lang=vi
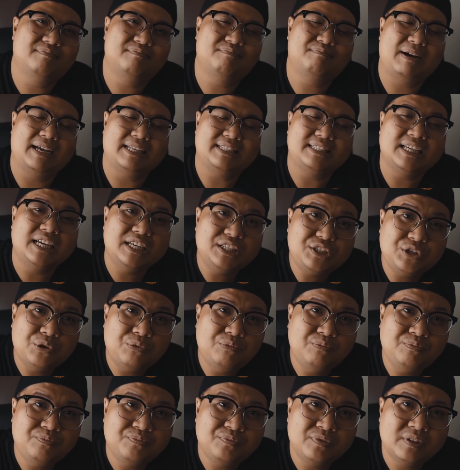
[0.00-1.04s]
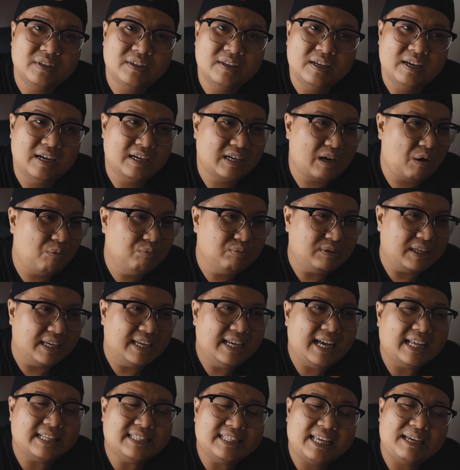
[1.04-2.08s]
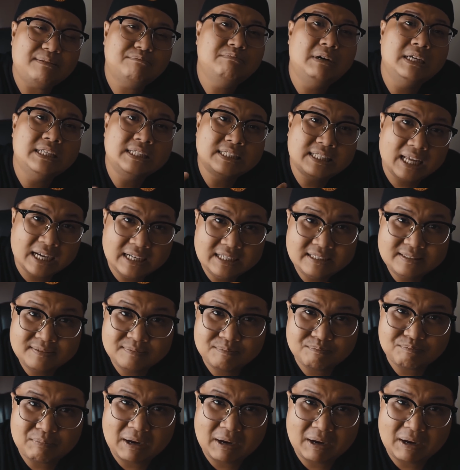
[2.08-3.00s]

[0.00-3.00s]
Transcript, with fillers: mà chơi chung không chỉ anh em bên Tân